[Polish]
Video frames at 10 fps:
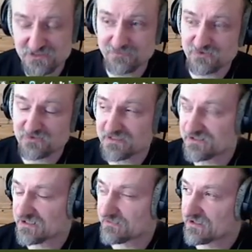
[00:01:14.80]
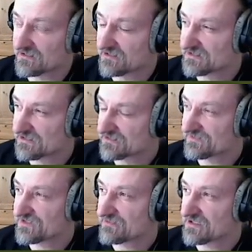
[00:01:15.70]
tam producenci chyba, z tego co
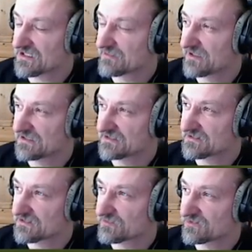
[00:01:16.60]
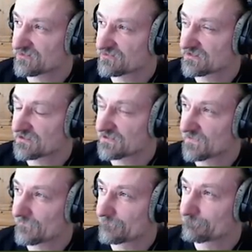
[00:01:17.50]
widziałem, Gigabyte robił,
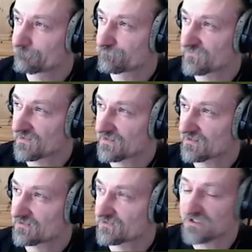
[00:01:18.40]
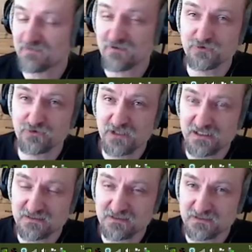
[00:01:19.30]
um, dodawał do
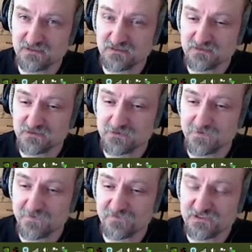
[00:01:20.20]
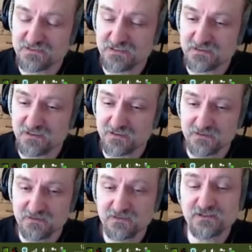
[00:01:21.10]
karty, um, do Tytana,
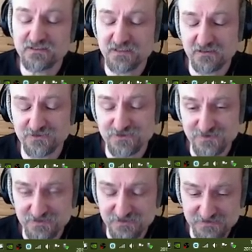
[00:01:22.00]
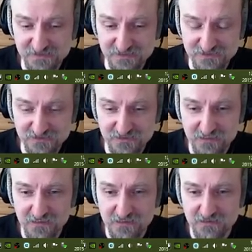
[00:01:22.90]
tylko nie tego oczywiście, tych starszych,
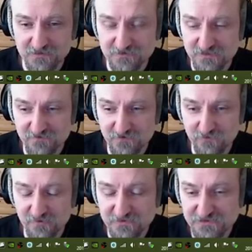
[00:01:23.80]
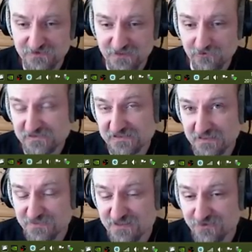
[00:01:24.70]
dodawał po prostu swoje chłodzenie
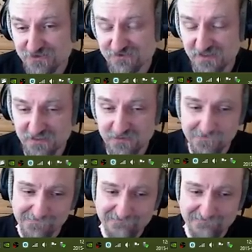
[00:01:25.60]
na przemontowanie